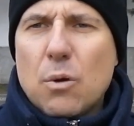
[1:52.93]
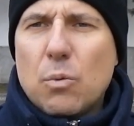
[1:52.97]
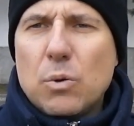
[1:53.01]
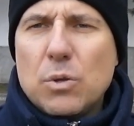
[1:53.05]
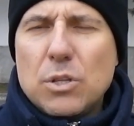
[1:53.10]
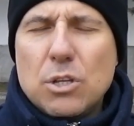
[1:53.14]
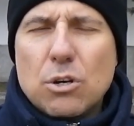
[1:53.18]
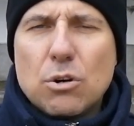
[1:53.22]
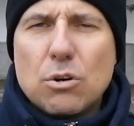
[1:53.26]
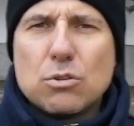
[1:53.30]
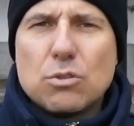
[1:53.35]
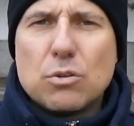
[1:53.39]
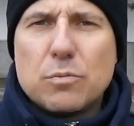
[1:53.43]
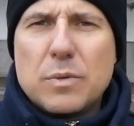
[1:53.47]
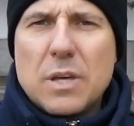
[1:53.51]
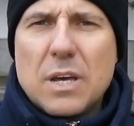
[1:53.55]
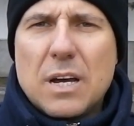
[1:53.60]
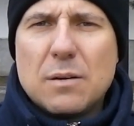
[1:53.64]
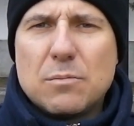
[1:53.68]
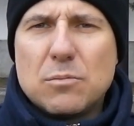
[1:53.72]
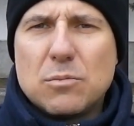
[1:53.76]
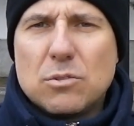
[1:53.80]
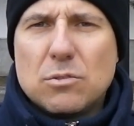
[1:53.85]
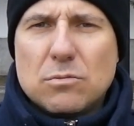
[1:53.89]
Quindi noi
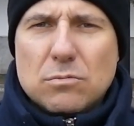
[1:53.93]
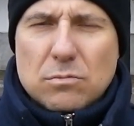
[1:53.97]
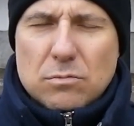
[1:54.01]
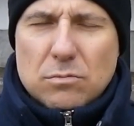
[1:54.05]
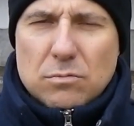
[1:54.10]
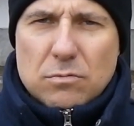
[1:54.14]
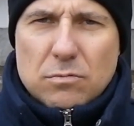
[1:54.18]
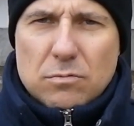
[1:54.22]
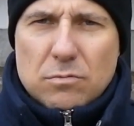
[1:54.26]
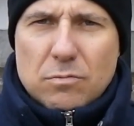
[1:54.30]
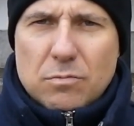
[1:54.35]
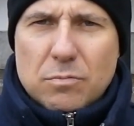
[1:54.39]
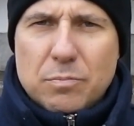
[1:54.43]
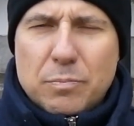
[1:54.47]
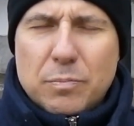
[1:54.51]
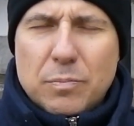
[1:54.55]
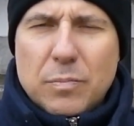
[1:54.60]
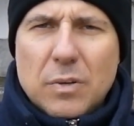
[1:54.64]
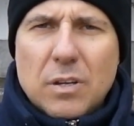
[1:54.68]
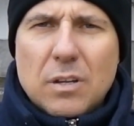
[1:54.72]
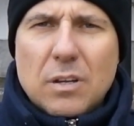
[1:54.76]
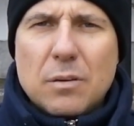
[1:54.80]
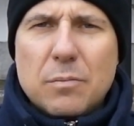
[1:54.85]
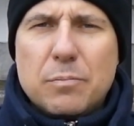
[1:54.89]
dobbiamo
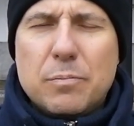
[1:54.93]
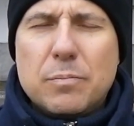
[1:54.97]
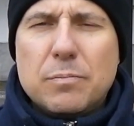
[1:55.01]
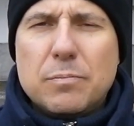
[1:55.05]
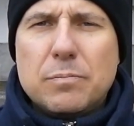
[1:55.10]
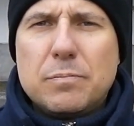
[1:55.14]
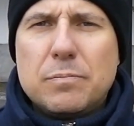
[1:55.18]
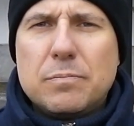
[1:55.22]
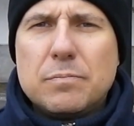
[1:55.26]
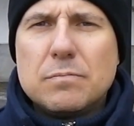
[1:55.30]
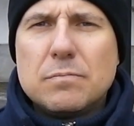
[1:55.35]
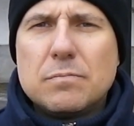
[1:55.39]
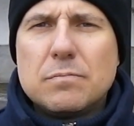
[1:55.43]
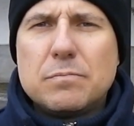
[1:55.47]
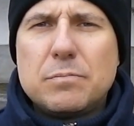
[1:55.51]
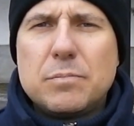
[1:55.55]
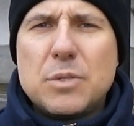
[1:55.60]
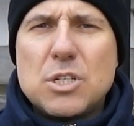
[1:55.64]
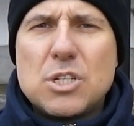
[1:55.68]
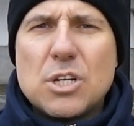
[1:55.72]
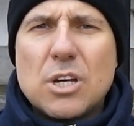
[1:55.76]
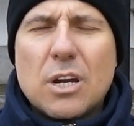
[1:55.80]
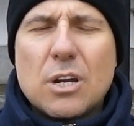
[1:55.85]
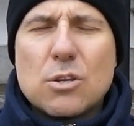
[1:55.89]
eh,
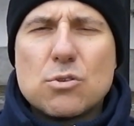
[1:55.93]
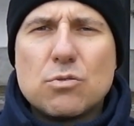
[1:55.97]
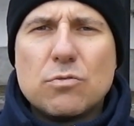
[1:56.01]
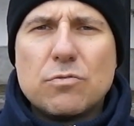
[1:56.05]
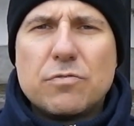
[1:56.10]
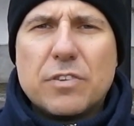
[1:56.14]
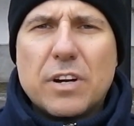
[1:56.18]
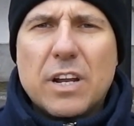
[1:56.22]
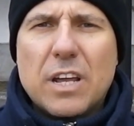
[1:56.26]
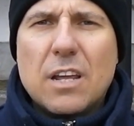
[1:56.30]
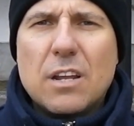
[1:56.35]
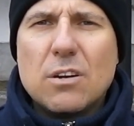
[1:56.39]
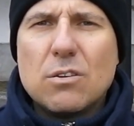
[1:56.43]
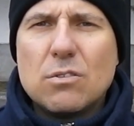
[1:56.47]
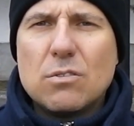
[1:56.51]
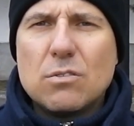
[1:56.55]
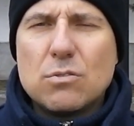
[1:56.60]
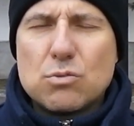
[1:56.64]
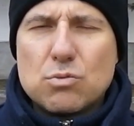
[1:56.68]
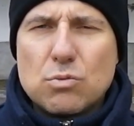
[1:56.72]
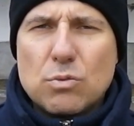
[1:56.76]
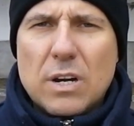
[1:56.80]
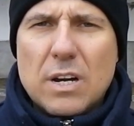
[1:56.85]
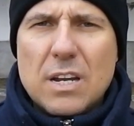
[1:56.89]
pigiare sul
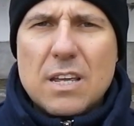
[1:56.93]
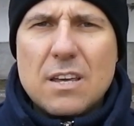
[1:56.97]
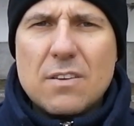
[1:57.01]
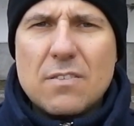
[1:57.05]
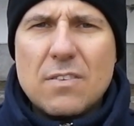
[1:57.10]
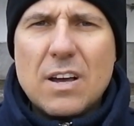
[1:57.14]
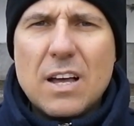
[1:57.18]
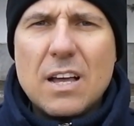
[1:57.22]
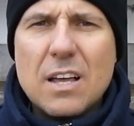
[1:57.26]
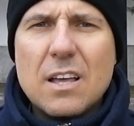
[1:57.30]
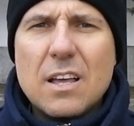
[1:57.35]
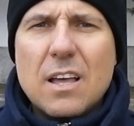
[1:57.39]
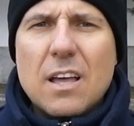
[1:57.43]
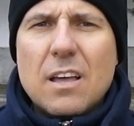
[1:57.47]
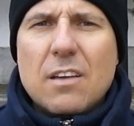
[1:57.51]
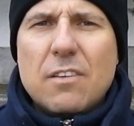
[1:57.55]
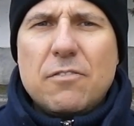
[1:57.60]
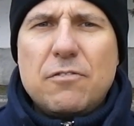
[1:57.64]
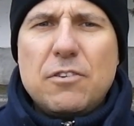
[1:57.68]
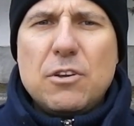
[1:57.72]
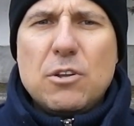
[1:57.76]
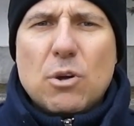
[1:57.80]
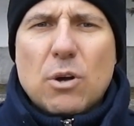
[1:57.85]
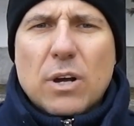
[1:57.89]
freno, sulla leva,
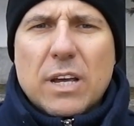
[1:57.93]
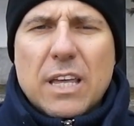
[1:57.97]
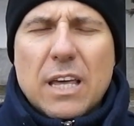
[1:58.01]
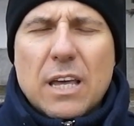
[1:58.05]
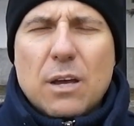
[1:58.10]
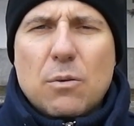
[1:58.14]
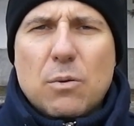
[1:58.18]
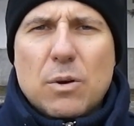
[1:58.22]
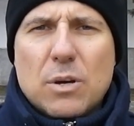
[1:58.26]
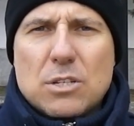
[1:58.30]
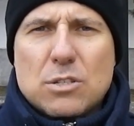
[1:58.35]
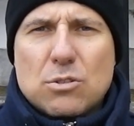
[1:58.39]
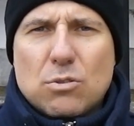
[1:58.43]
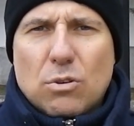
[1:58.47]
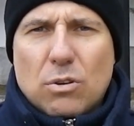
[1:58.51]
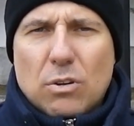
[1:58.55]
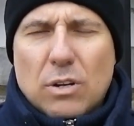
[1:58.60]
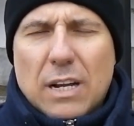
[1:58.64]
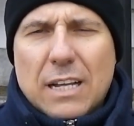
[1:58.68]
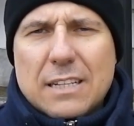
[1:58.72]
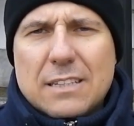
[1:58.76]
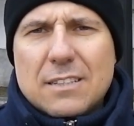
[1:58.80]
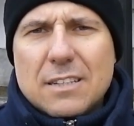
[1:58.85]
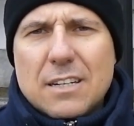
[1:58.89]
fino a che
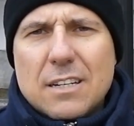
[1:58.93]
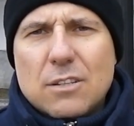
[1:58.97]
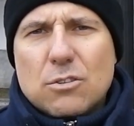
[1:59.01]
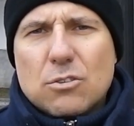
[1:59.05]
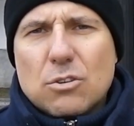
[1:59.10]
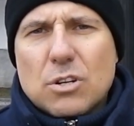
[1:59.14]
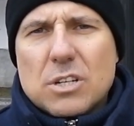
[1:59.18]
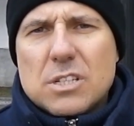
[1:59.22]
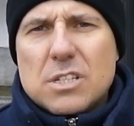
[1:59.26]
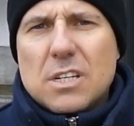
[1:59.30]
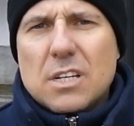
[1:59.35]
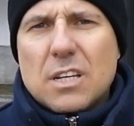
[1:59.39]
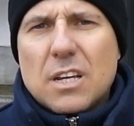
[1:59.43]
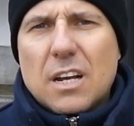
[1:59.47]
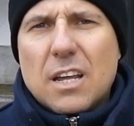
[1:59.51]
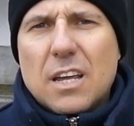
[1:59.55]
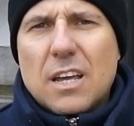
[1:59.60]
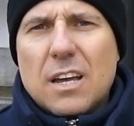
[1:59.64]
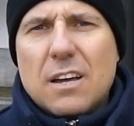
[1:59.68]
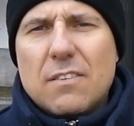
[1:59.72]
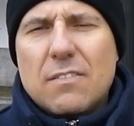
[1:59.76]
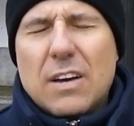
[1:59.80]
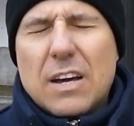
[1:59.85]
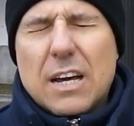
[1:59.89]
questo, l'attrito che si
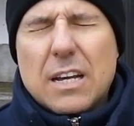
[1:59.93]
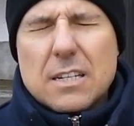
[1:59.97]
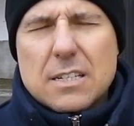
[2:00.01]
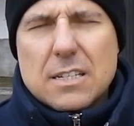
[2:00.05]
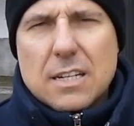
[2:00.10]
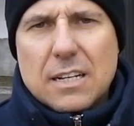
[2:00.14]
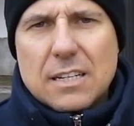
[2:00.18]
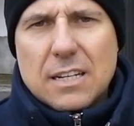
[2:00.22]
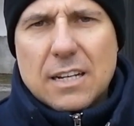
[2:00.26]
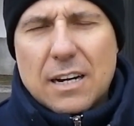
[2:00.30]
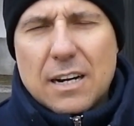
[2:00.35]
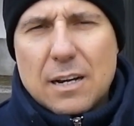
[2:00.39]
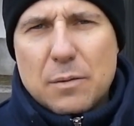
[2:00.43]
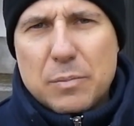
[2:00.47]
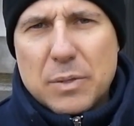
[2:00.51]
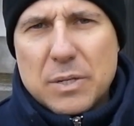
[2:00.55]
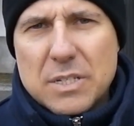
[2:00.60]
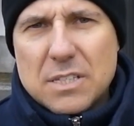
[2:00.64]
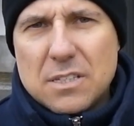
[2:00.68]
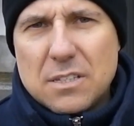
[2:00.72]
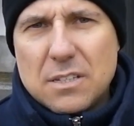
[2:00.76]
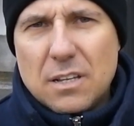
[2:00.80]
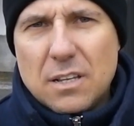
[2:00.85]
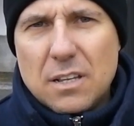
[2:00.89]
crea va a scaldare la
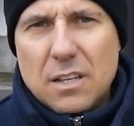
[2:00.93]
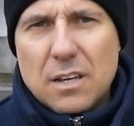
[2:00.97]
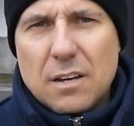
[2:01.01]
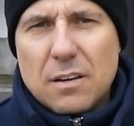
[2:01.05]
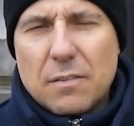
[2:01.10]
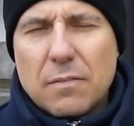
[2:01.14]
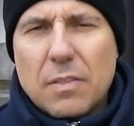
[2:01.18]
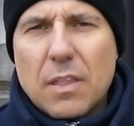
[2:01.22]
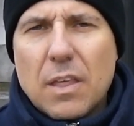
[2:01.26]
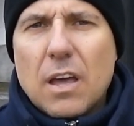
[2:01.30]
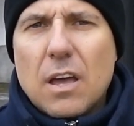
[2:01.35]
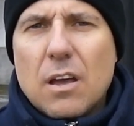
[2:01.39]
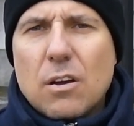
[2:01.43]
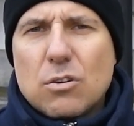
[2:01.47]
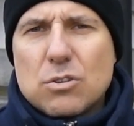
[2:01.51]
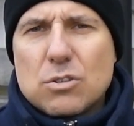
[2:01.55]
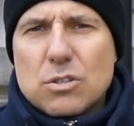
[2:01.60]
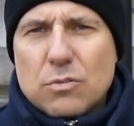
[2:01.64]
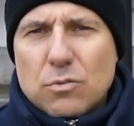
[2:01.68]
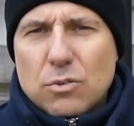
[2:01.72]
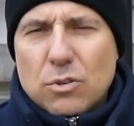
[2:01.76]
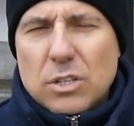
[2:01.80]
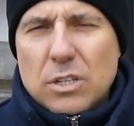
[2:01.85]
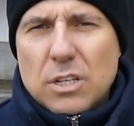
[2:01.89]
pastiglia.
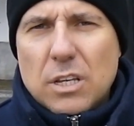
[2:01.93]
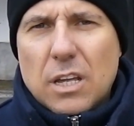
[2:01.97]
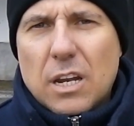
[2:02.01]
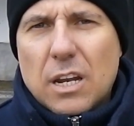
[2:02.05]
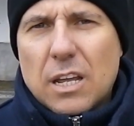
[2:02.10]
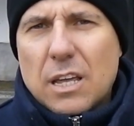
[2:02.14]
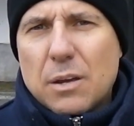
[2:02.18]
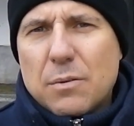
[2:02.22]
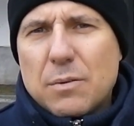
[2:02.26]
Cosa vuol dire?